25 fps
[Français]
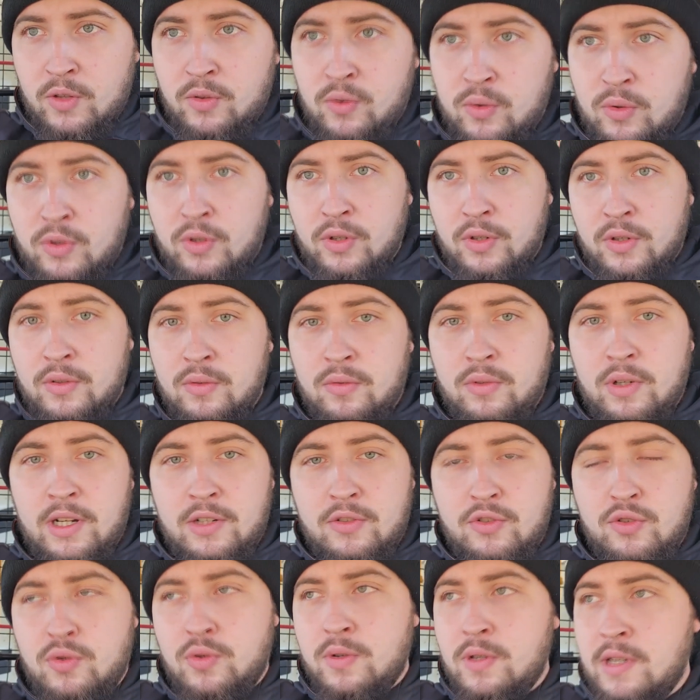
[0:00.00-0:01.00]
Donc, euh, donc
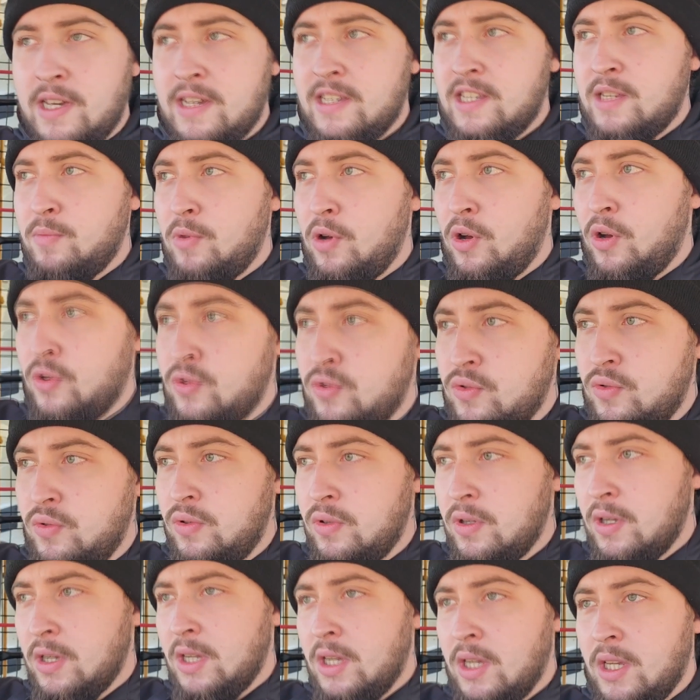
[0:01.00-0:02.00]
là, je suis quasiment rendu.
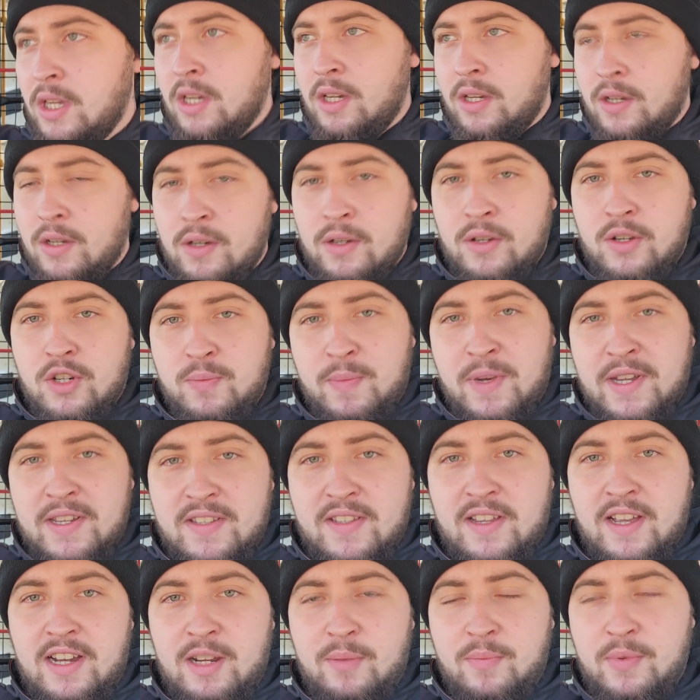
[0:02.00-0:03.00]
Euh, je
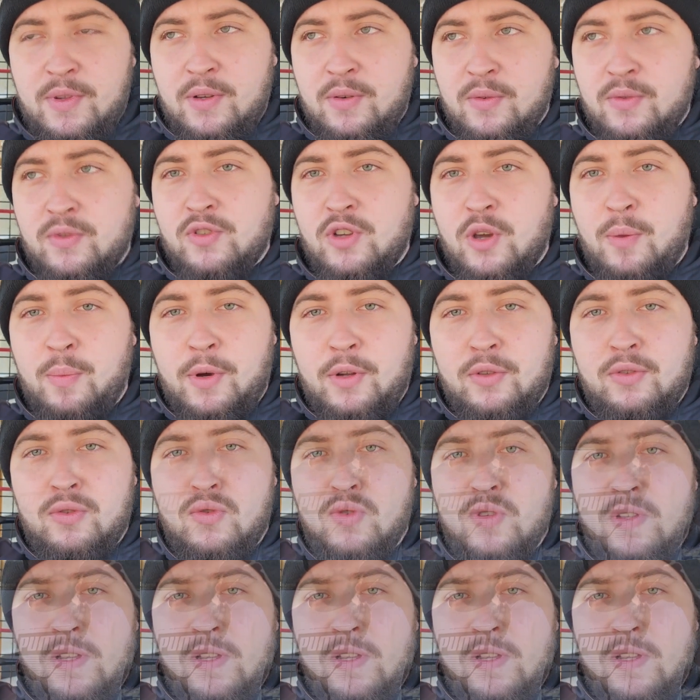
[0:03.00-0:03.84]
m'installe et puis on se reprend tout